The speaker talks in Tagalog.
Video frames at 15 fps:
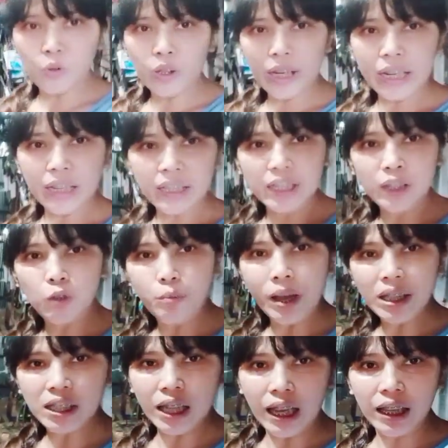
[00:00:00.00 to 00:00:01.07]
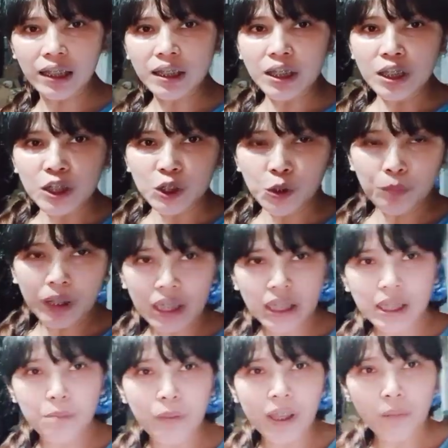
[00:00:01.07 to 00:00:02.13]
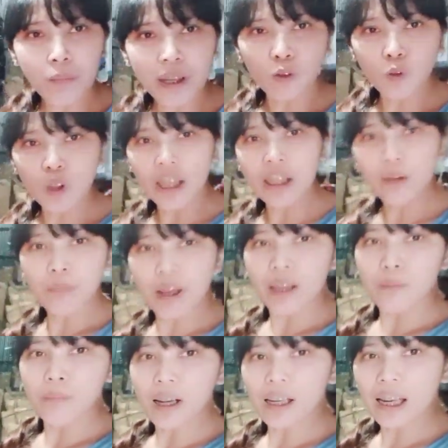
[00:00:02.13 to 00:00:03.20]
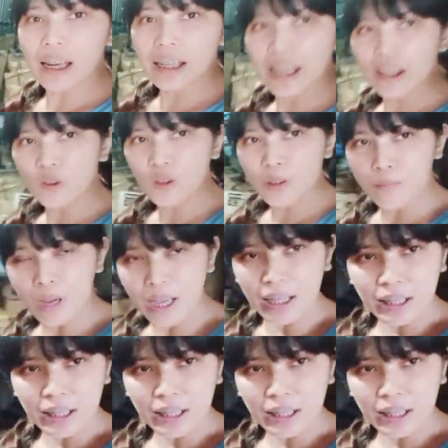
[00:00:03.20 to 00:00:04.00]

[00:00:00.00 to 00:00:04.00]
Kaya lang hindi ko na siya. So pag-iisipan niya pa yun kung saan niya pa ipanglalagay yung iba.